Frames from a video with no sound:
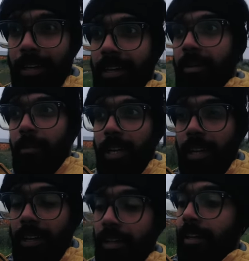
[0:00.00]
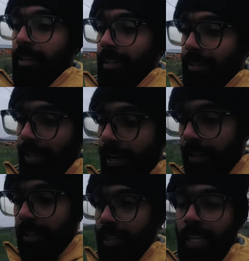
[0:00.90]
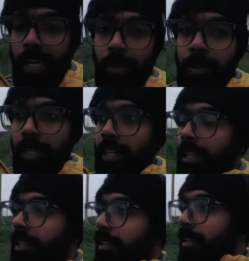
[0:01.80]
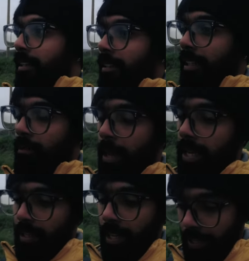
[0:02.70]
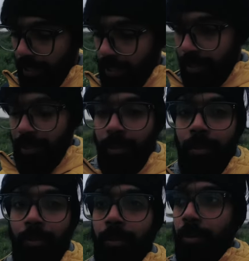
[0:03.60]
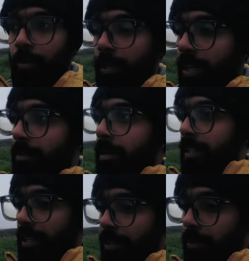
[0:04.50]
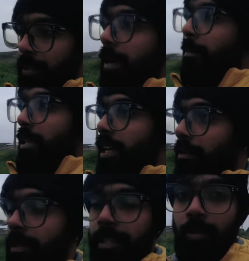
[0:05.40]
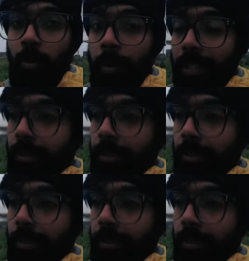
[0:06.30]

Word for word: ठंडे में सारा दिन अंधेरा होता है तीन महीने तक तो उनको उठना पड़ता है उस काम में जाना पड़ता है सुबह